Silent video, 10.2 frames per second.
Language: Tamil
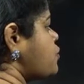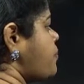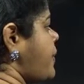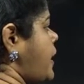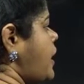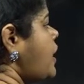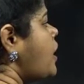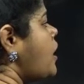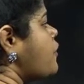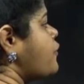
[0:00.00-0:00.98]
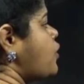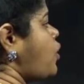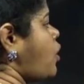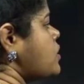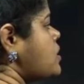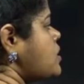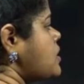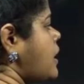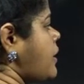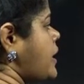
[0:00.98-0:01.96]
to pay for
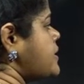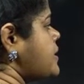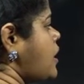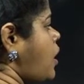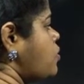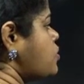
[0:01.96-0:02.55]
losses arising out